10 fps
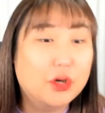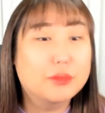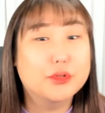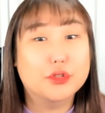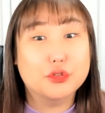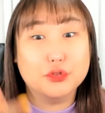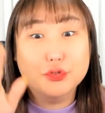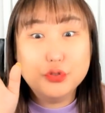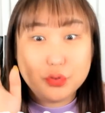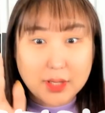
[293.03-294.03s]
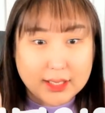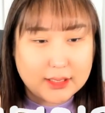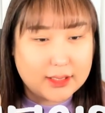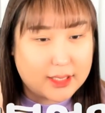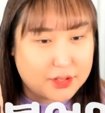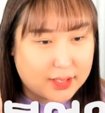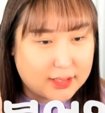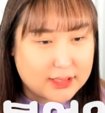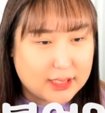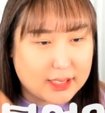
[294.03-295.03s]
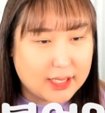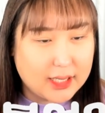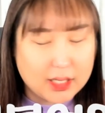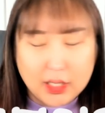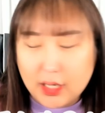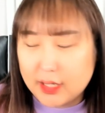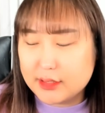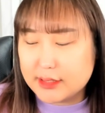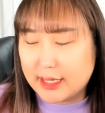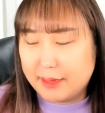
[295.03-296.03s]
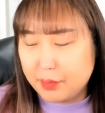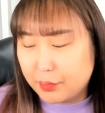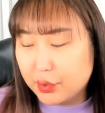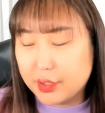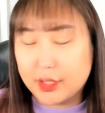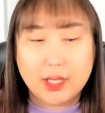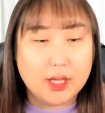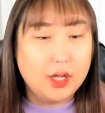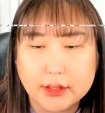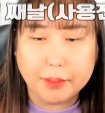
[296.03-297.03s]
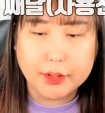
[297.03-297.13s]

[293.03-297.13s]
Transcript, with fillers: 여러분들은 눈으로 확인이 되셔야 되잖아요. 그래서 제가 한번 보여드릴게요. 첫